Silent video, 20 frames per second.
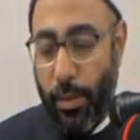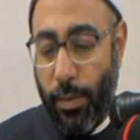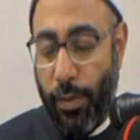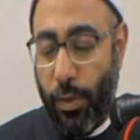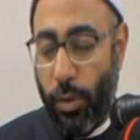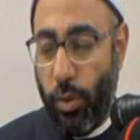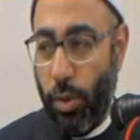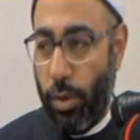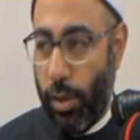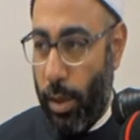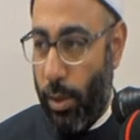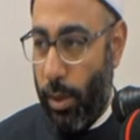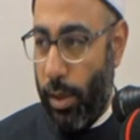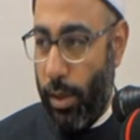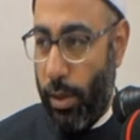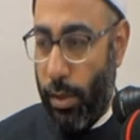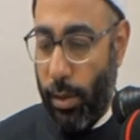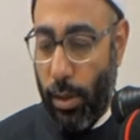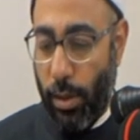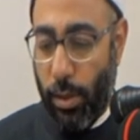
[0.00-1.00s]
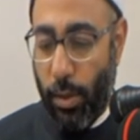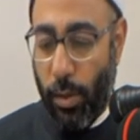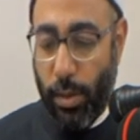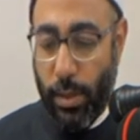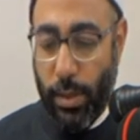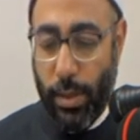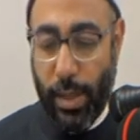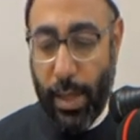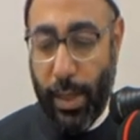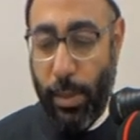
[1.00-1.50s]
في القدره والاراده
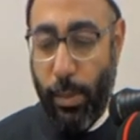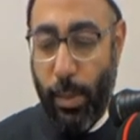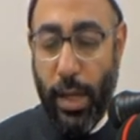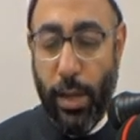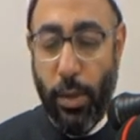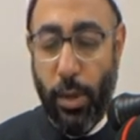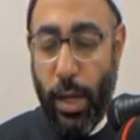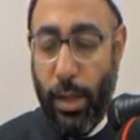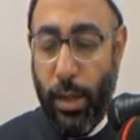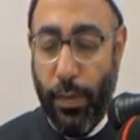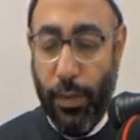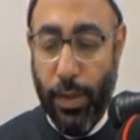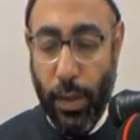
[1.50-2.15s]
استخدم اي واحده